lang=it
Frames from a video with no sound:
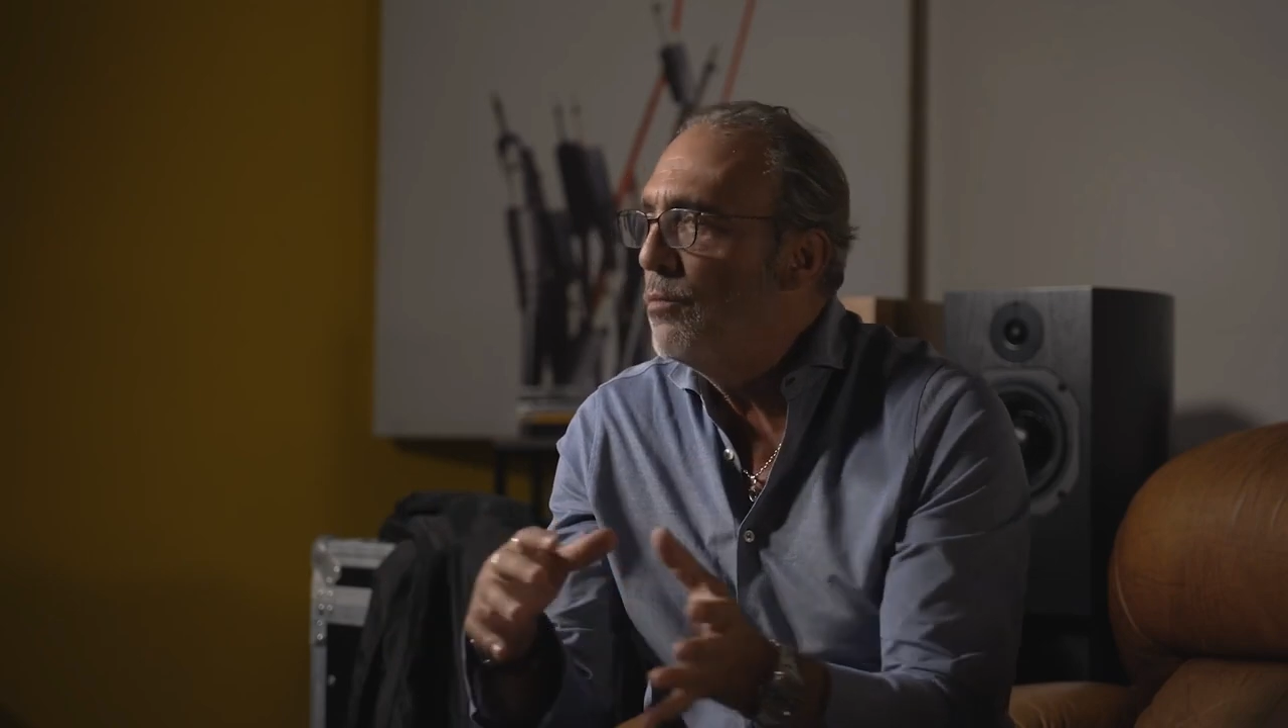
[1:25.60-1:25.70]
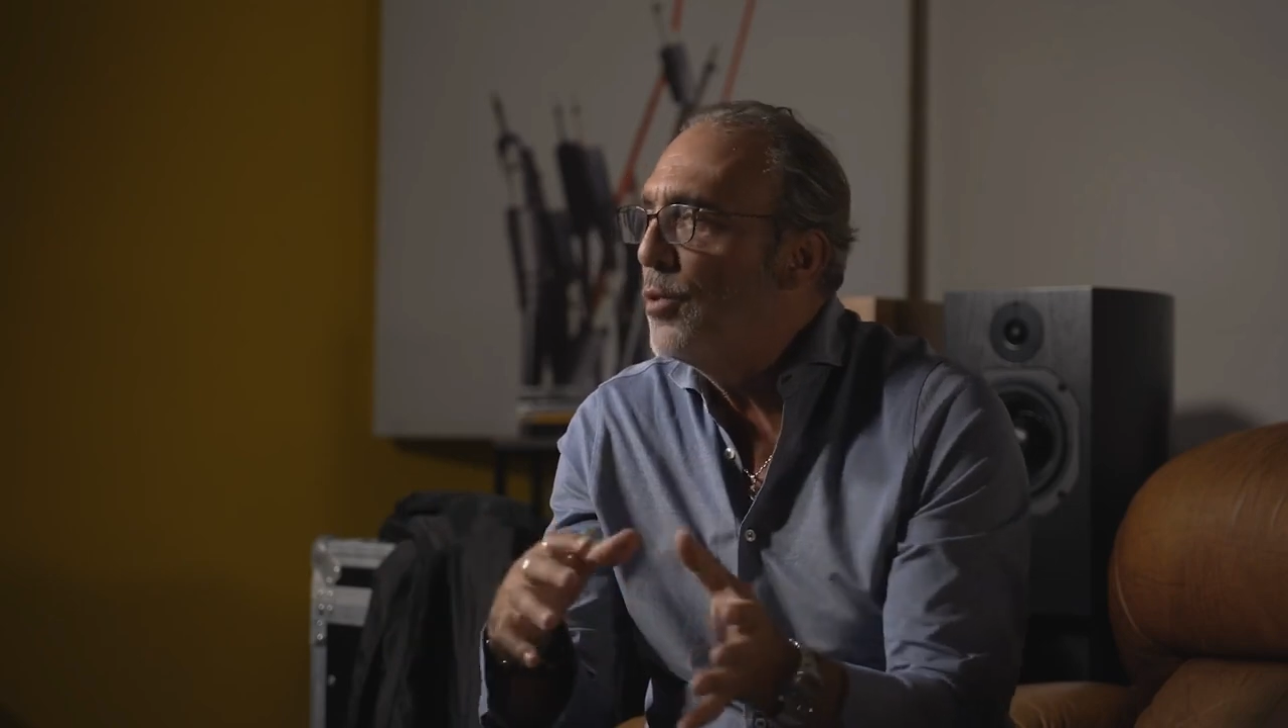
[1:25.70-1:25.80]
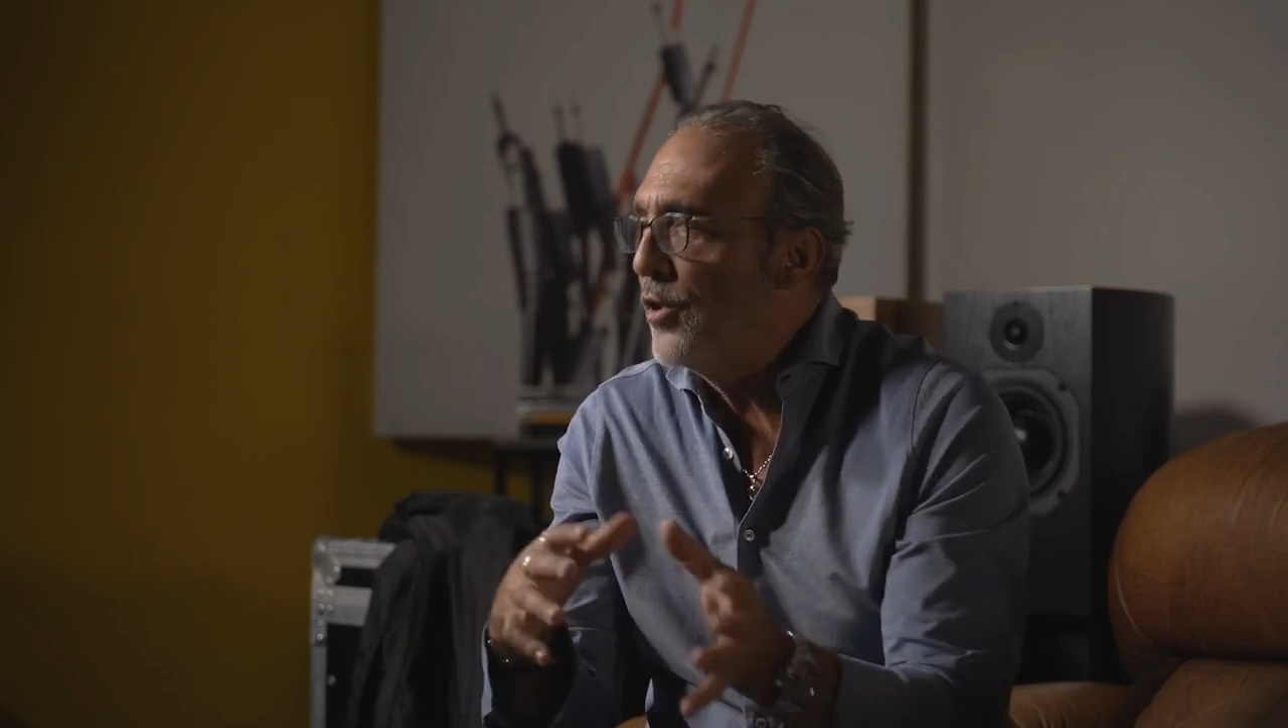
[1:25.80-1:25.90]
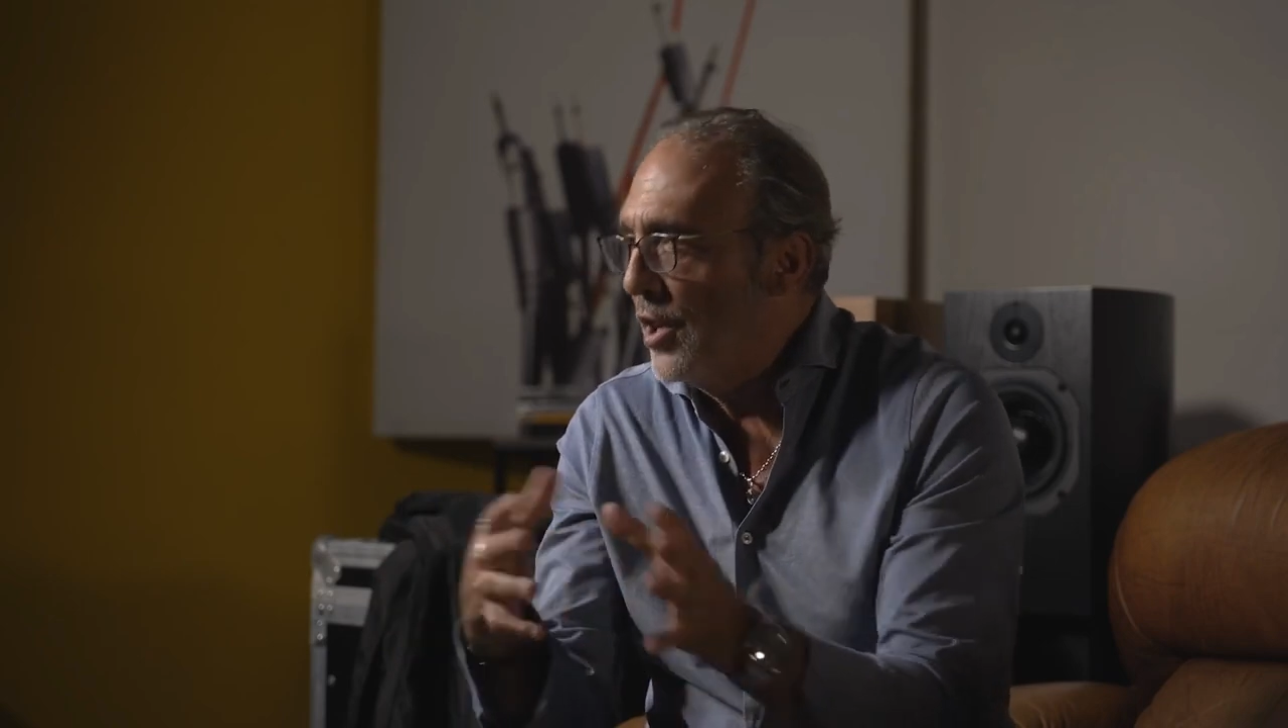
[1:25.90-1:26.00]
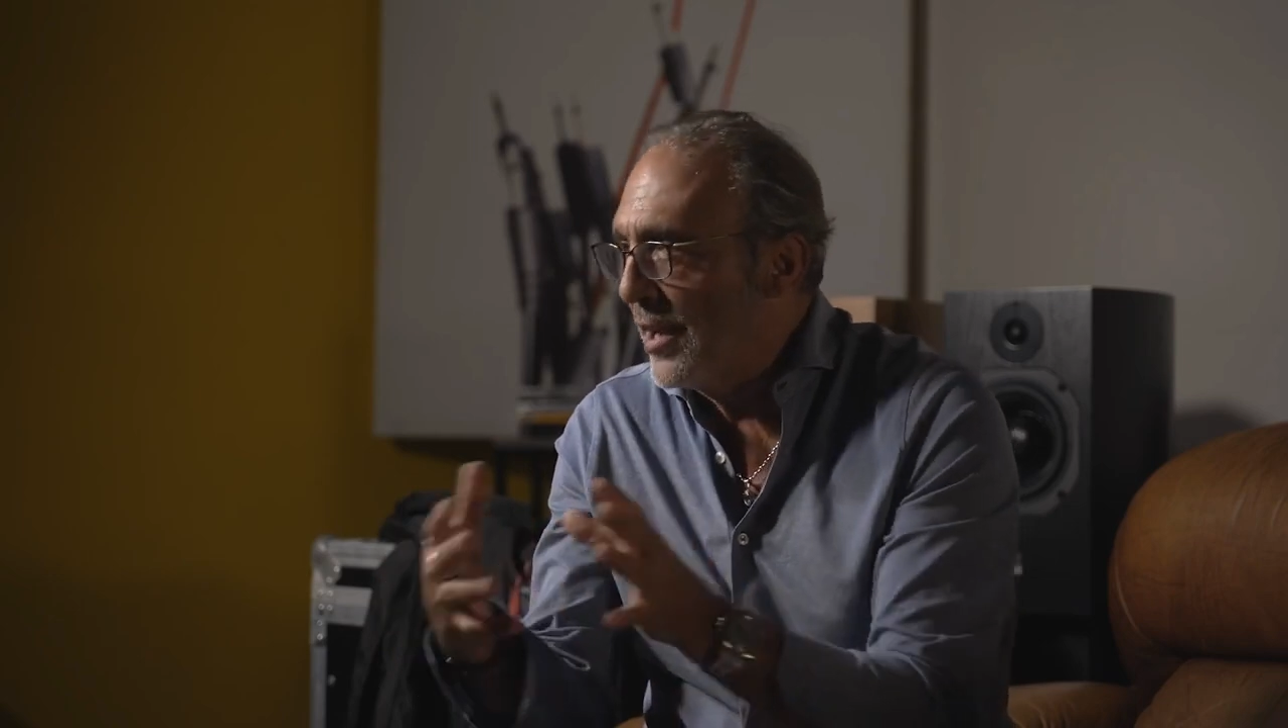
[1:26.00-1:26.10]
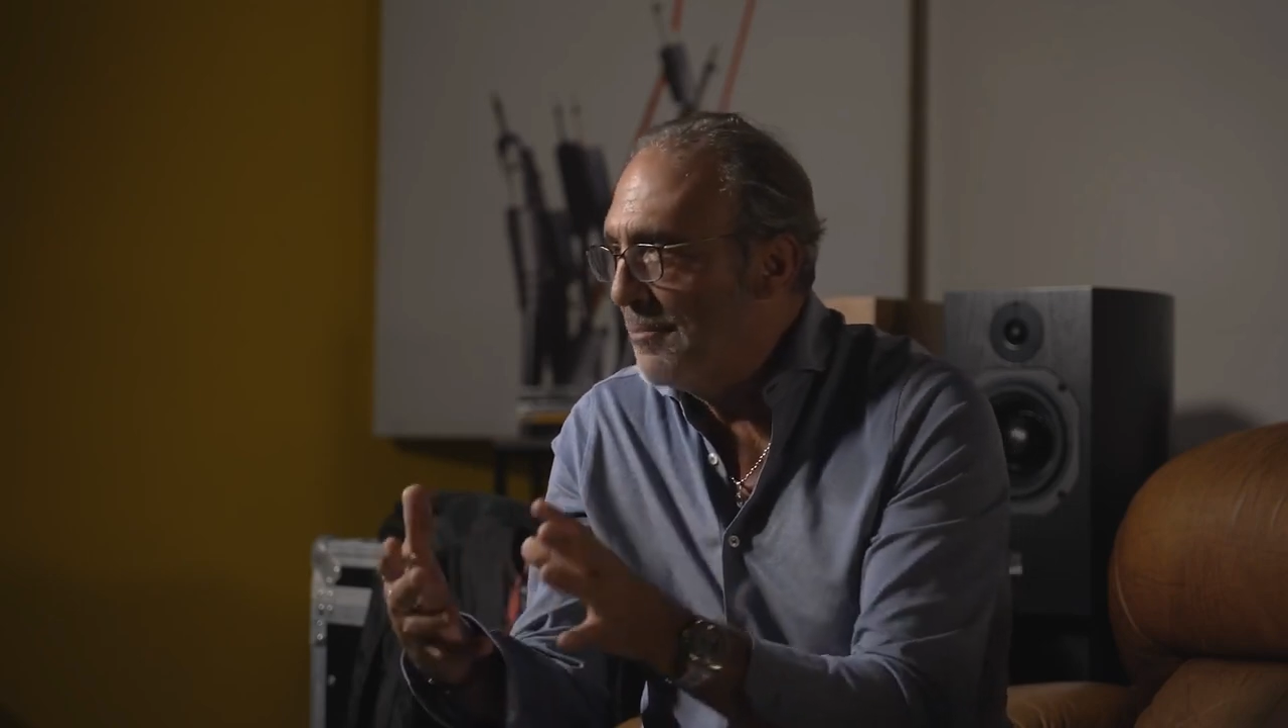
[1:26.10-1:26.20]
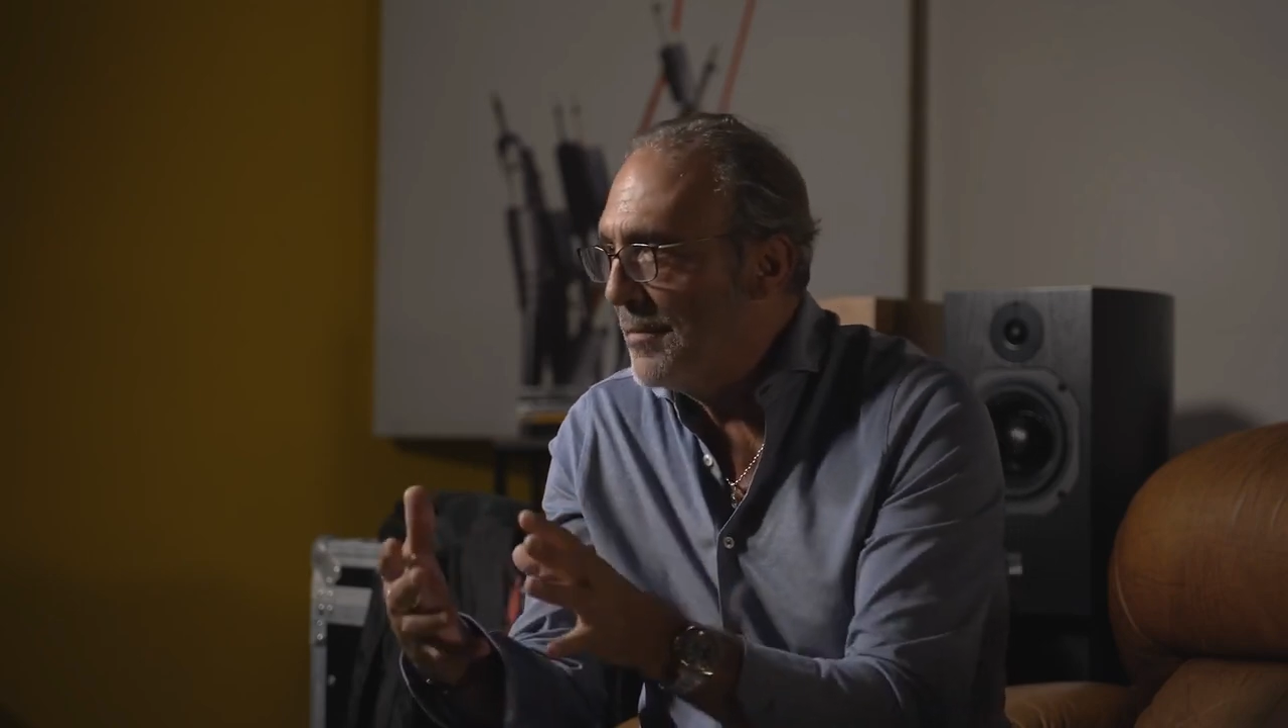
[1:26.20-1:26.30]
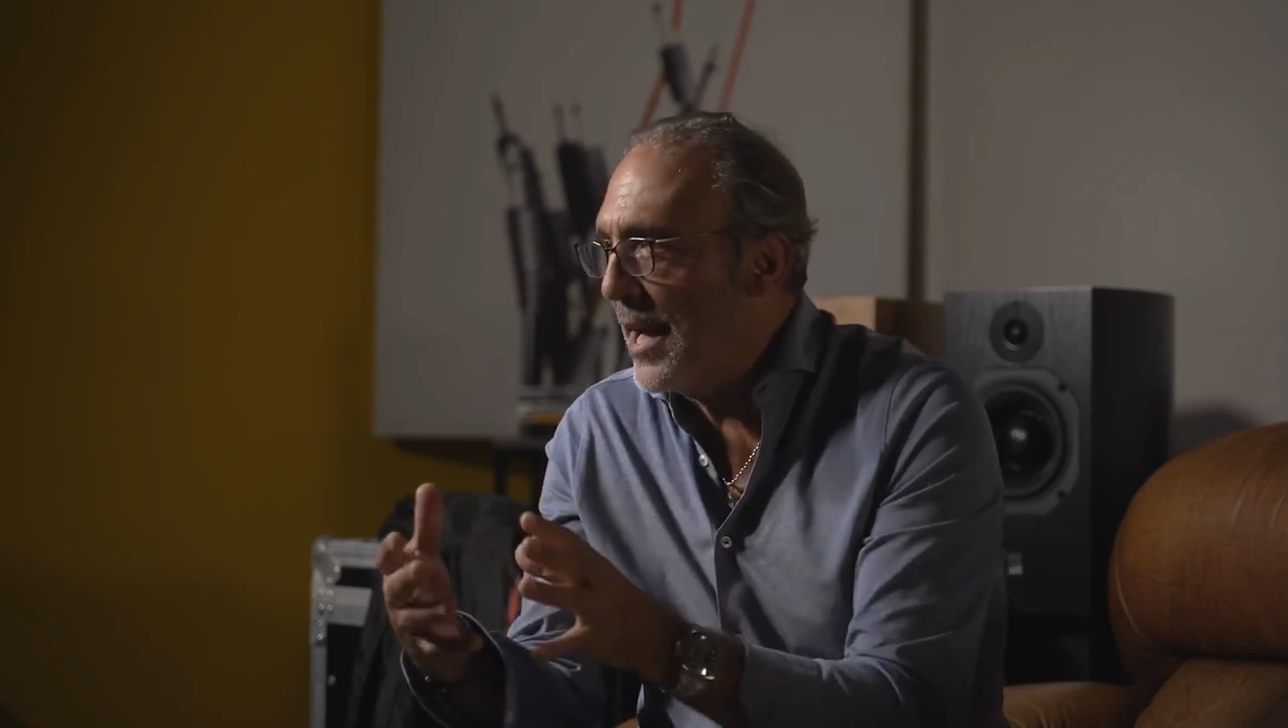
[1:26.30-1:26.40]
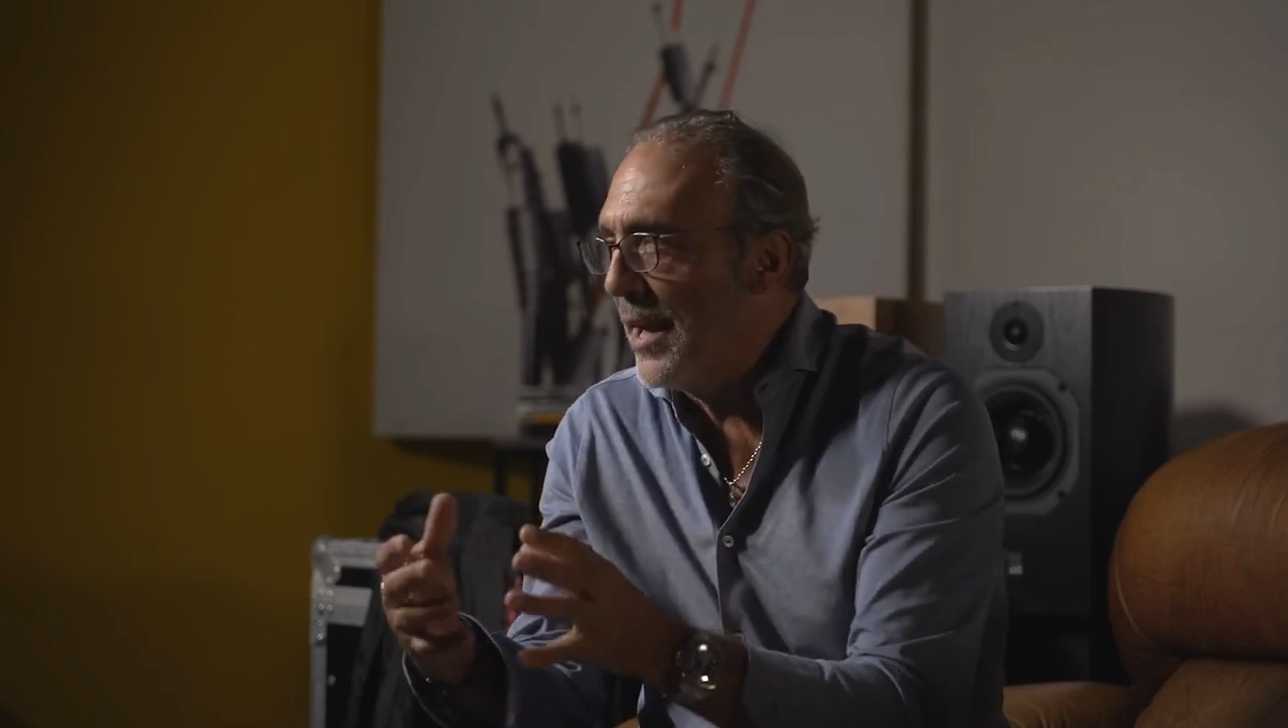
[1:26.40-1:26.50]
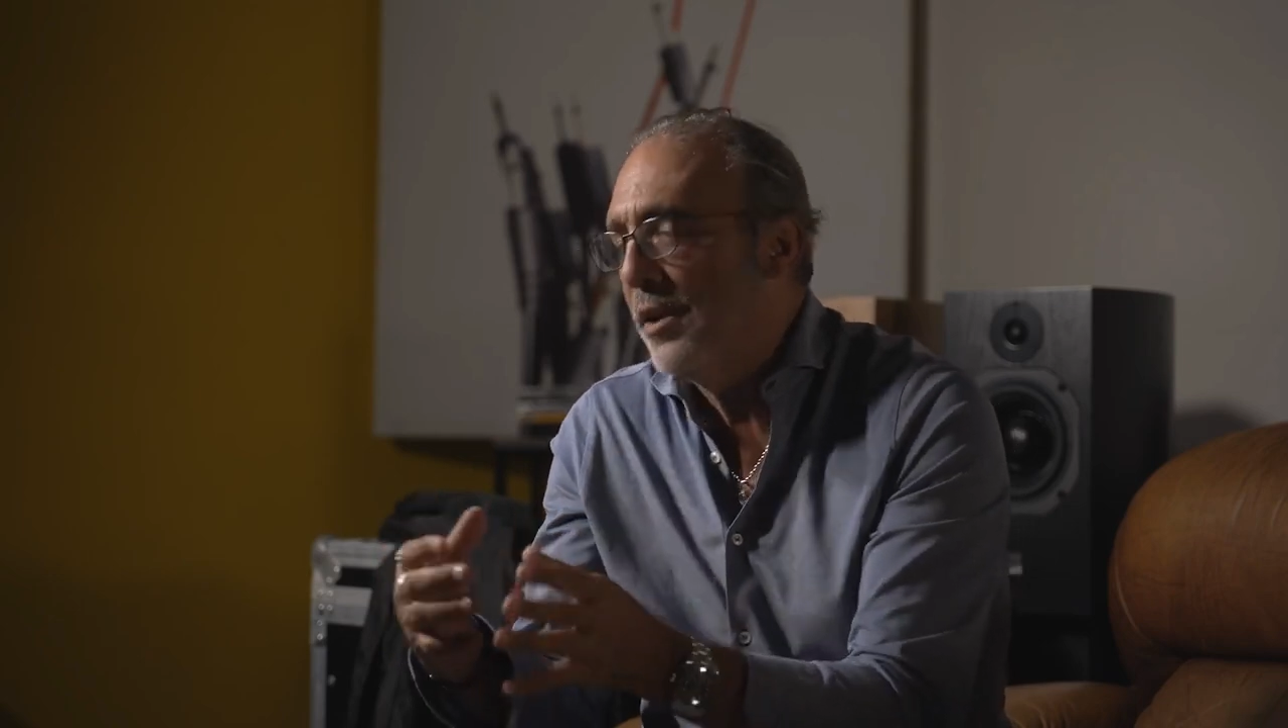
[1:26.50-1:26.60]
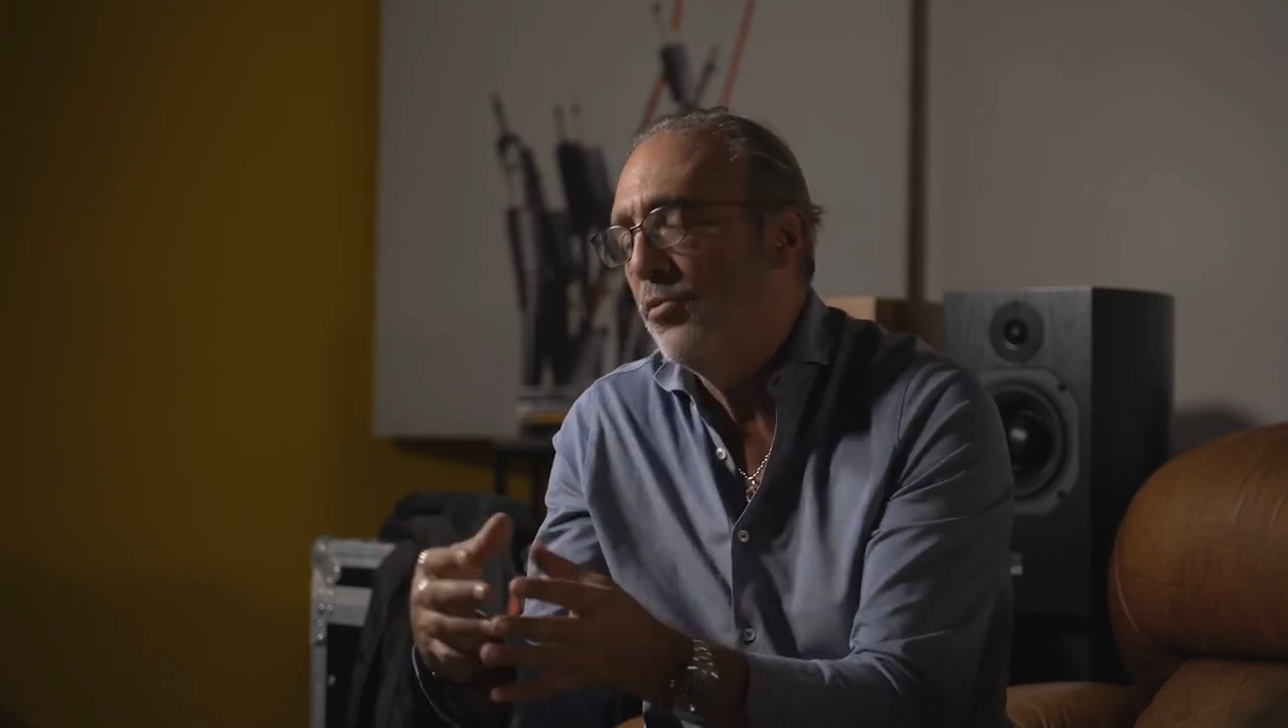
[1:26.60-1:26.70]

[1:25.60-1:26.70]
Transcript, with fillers: un pochino a cambiare,